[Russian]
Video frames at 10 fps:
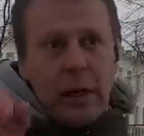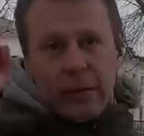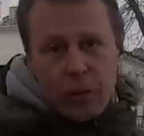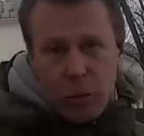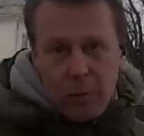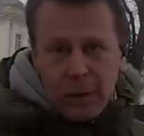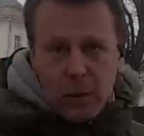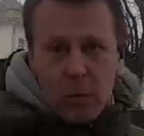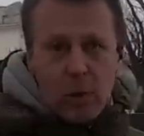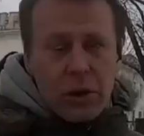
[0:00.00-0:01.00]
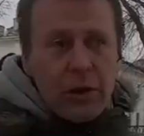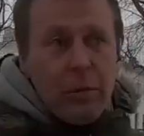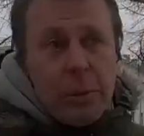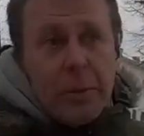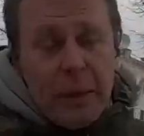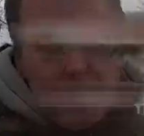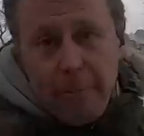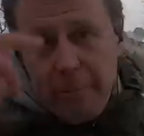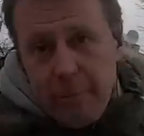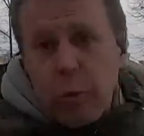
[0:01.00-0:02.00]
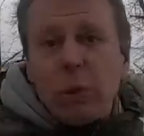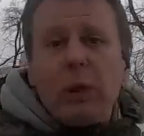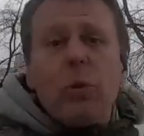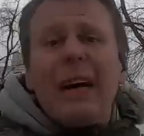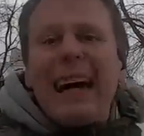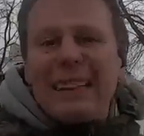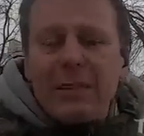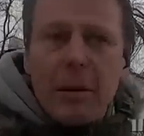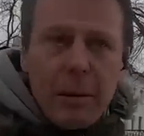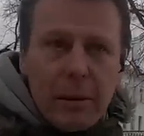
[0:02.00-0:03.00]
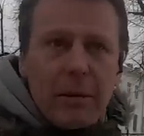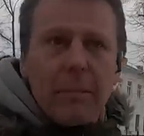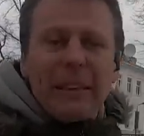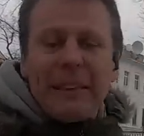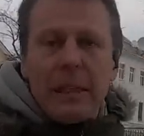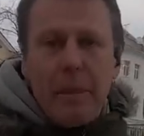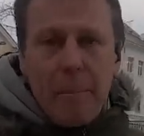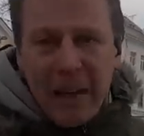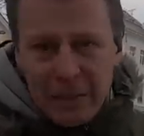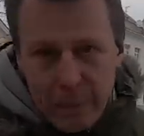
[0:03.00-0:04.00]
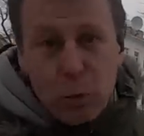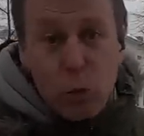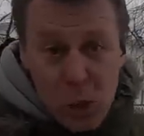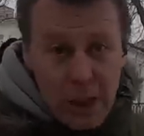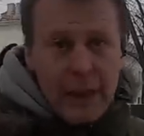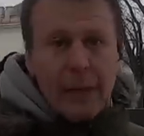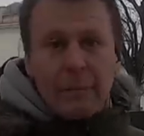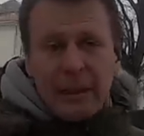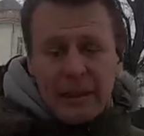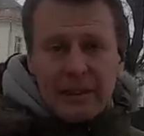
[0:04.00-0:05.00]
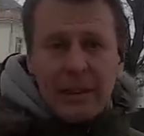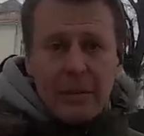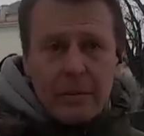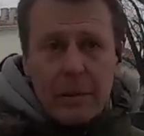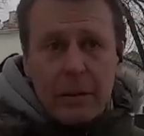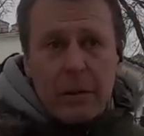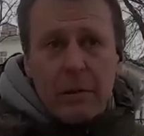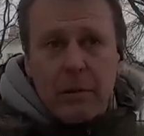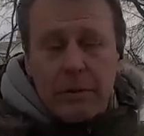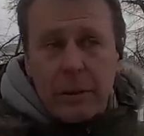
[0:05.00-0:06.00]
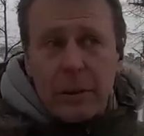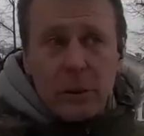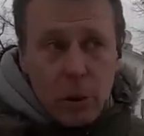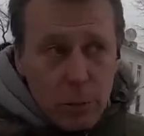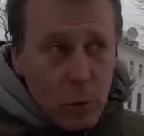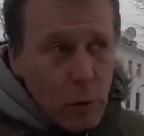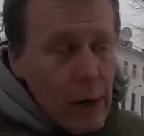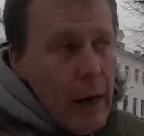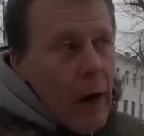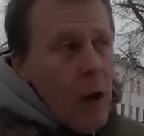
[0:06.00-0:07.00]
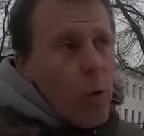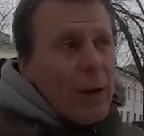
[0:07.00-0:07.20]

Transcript: Наверху была кошка И, в общем, они, у них у каждого был поддельный паспорт. Уже их принесли в, э, в тюрьму. У